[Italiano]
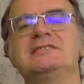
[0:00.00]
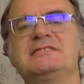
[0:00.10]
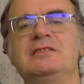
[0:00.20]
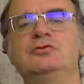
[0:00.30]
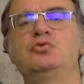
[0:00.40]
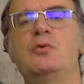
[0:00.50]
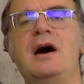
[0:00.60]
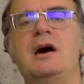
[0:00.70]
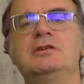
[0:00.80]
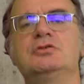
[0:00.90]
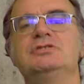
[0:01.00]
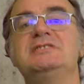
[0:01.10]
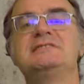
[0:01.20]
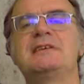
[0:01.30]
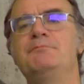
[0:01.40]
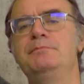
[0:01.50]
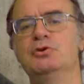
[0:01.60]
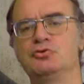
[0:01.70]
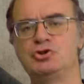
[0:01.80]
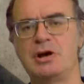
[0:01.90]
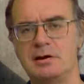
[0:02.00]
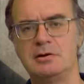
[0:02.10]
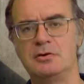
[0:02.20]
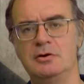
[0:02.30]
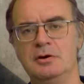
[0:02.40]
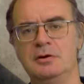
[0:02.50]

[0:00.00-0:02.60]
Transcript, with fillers: santuario di Sabbioncello,